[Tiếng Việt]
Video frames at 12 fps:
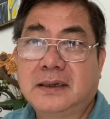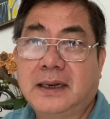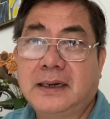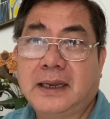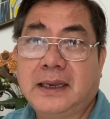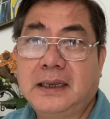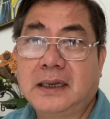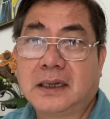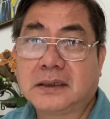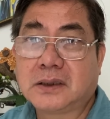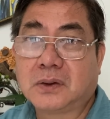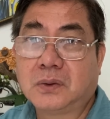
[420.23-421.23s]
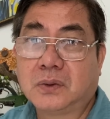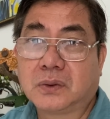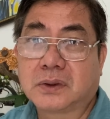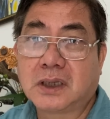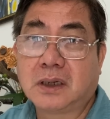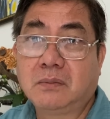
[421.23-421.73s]
anh ấy ở tù
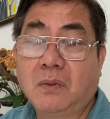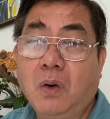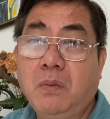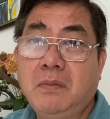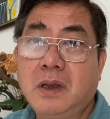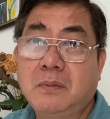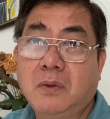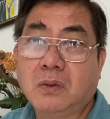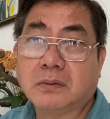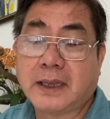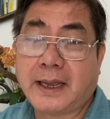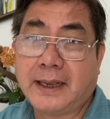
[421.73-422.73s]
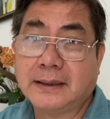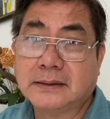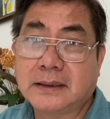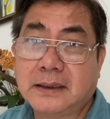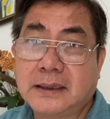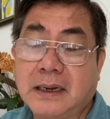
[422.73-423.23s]
từ 41 tháng
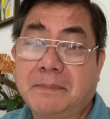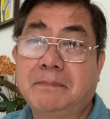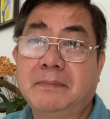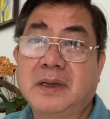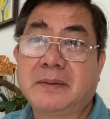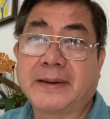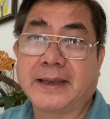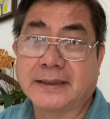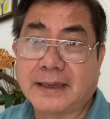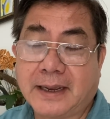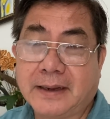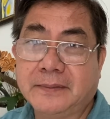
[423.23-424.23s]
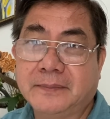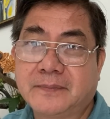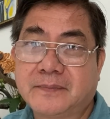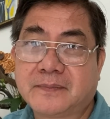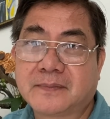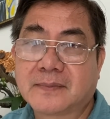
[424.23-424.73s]
tới 57 tháng.
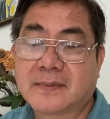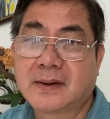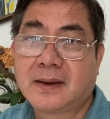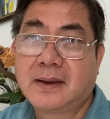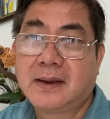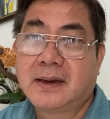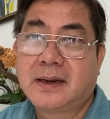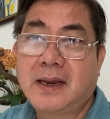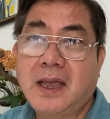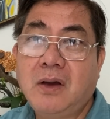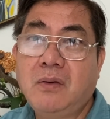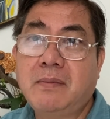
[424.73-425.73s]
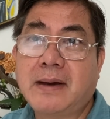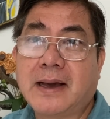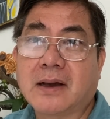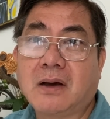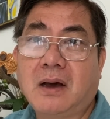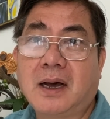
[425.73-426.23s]
Nếu
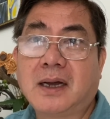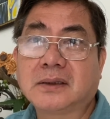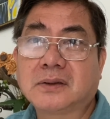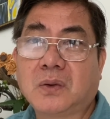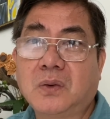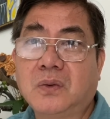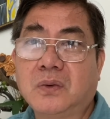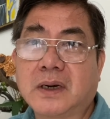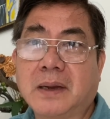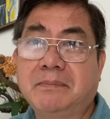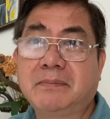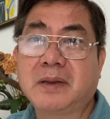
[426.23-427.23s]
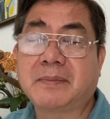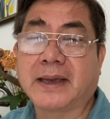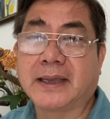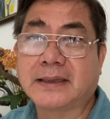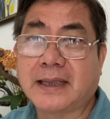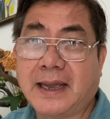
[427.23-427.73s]
mà có ở tù
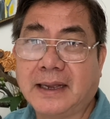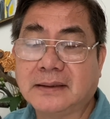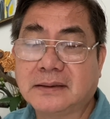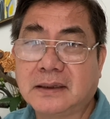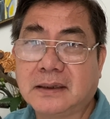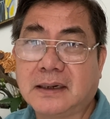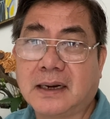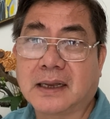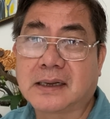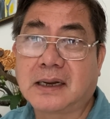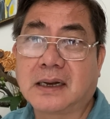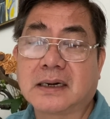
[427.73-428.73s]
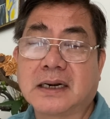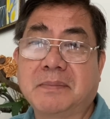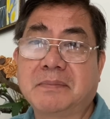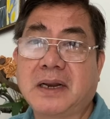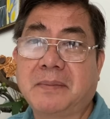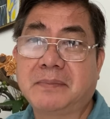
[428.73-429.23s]
57 tháng tức là gần
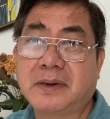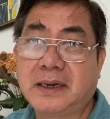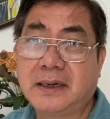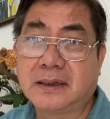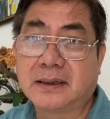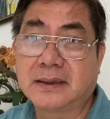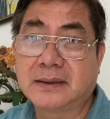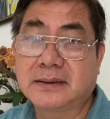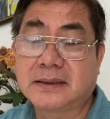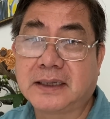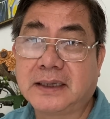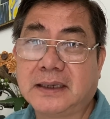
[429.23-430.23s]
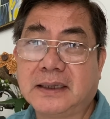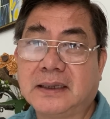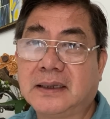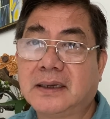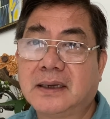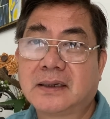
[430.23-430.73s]
5 năm đi nữa
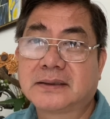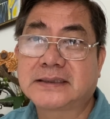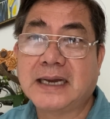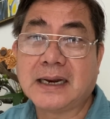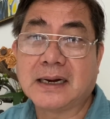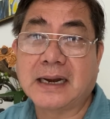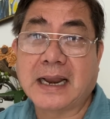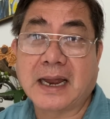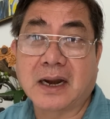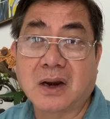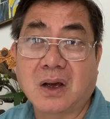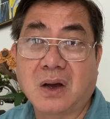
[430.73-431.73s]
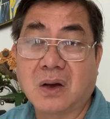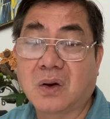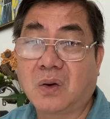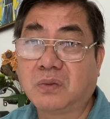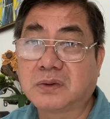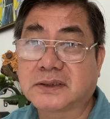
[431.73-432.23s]
thì chắc là nó
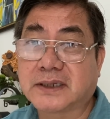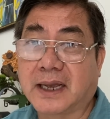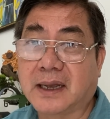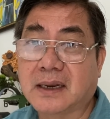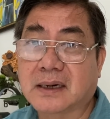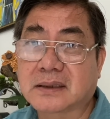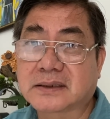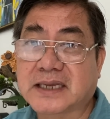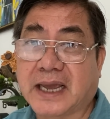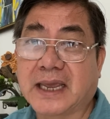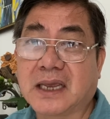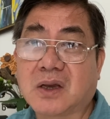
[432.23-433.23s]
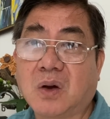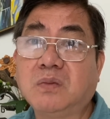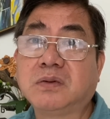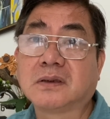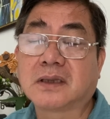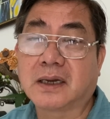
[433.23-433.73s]
cũng sẽ chạy
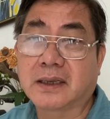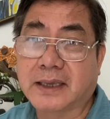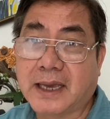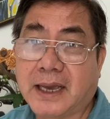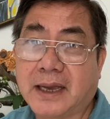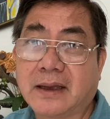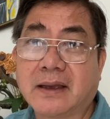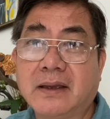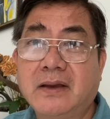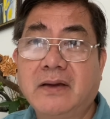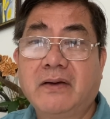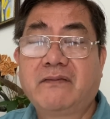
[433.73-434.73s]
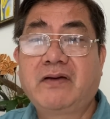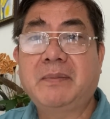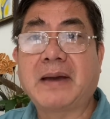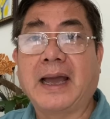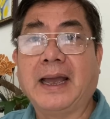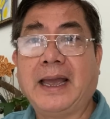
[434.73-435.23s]
cùng thời gian với
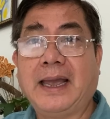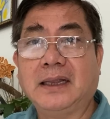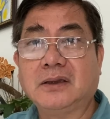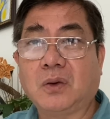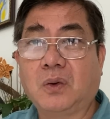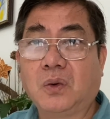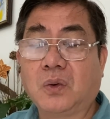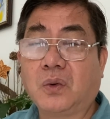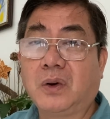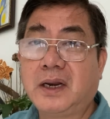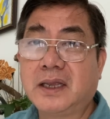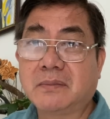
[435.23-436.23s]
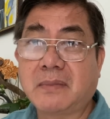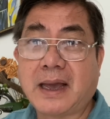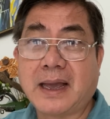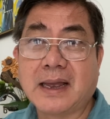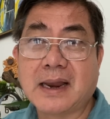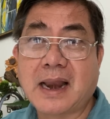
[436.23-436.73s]
bản án tù của liên
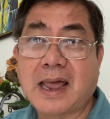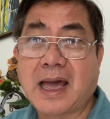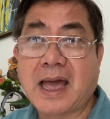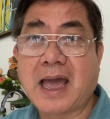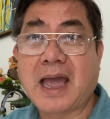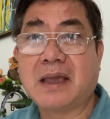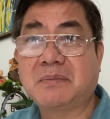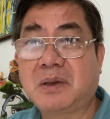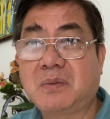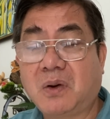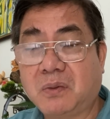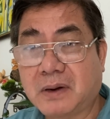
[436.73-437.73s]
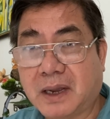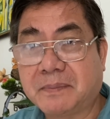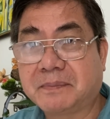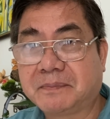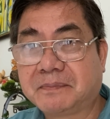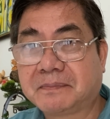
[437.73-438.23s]
bang là 21 năm.
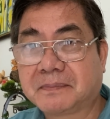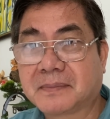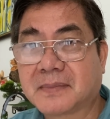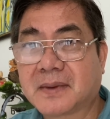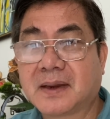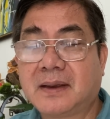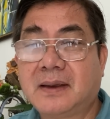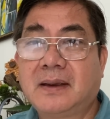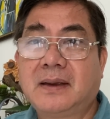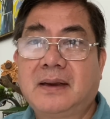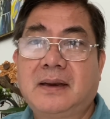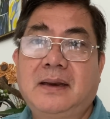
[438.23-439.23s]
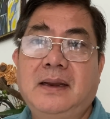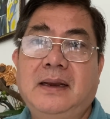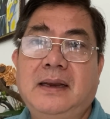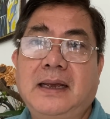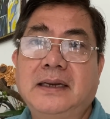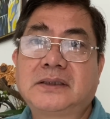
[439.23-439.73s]

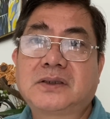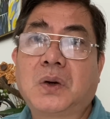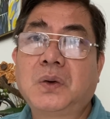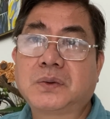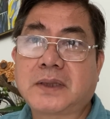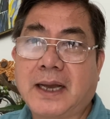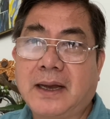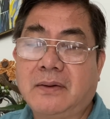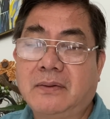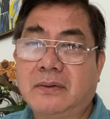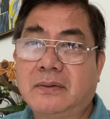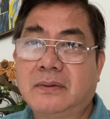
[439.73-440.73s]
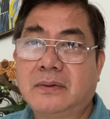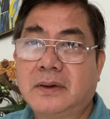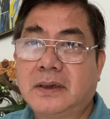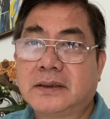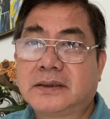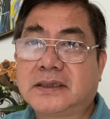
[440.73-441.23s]
Nên anh Thu thao
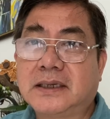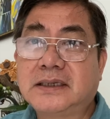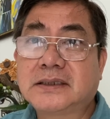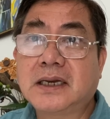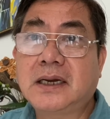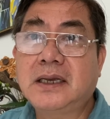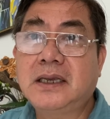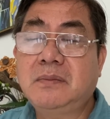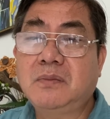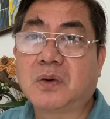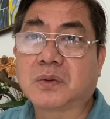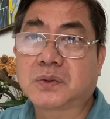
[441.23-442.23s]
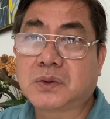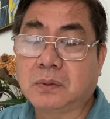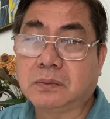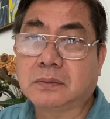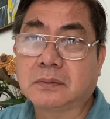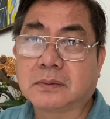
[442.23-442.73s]
chỉ sơ ý một chút
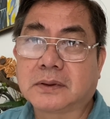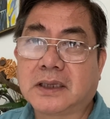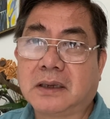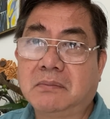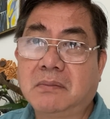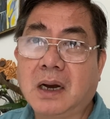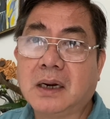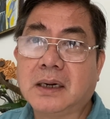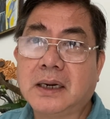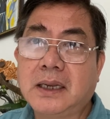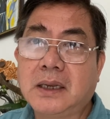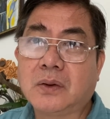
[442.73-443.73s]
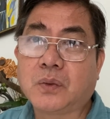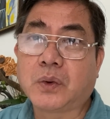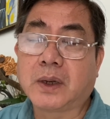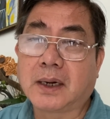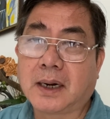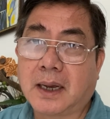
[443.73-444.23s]
thì mất đi
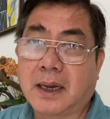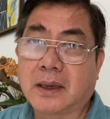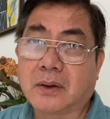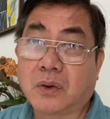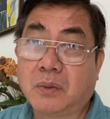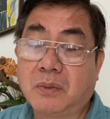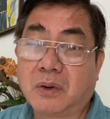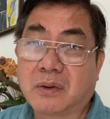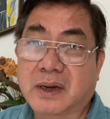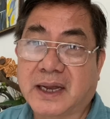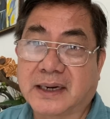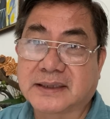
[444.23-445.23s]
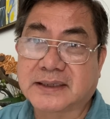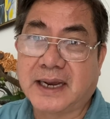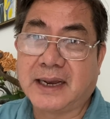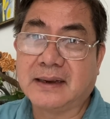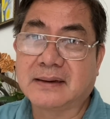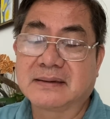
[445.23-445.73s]
quyền lợi của một cảnh
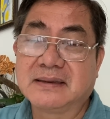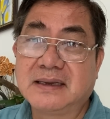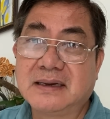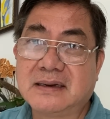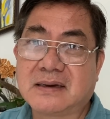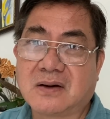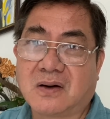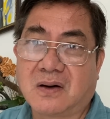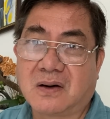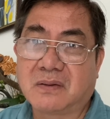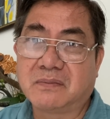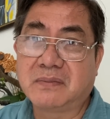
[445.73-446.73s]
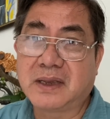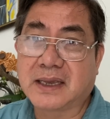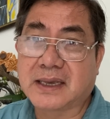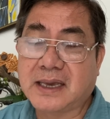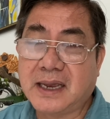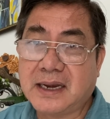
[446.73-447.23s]
sát nhưng còn bị
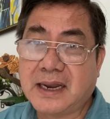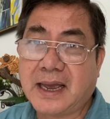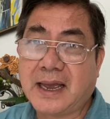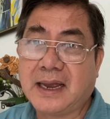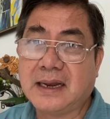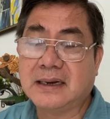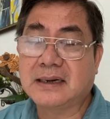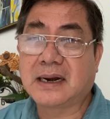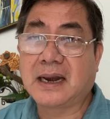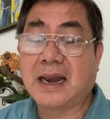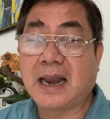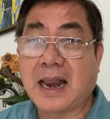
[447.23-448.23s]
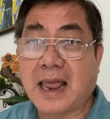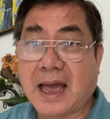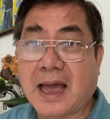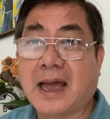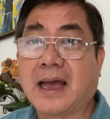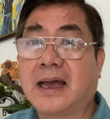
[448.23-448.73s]
kết án
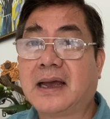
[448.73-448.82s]
là